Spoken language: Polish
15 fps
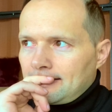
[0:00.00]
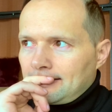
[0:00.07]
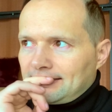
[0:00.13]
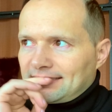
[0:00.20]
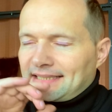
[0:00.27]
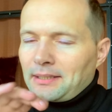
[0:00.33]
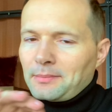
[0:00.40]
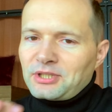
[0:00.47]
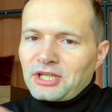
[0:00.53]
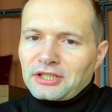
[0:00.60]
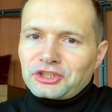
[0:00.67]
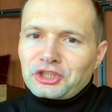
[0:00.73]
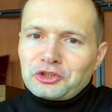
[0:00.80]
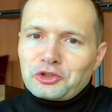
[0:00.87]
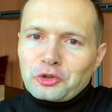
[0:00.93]
Zastanawiam się, jak
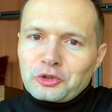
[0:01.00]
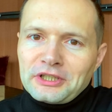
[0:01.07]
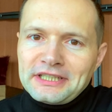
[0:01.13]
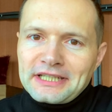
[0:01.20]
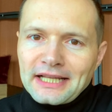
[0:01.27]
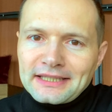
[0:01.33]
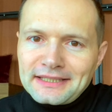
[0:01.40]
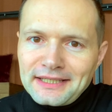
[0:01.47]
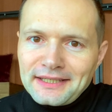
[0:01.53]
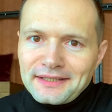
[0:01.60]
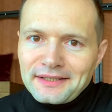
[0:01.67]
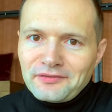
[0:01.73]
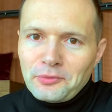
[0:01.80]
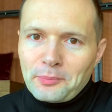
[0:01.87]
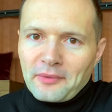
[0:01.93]
ci to
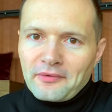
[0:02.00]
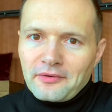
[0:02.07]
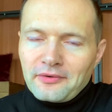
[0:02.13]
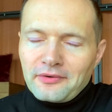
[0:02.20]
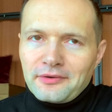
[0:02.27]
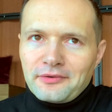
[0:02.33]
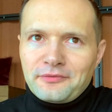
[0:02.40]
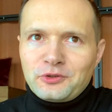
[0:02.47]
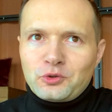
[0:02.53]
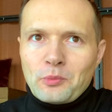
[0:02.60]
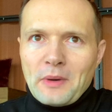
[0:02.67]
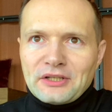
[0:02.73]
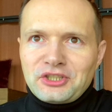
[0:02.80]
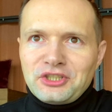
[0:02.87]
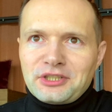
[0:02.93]
delikatnie
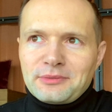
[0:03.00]
wytłumaczyć,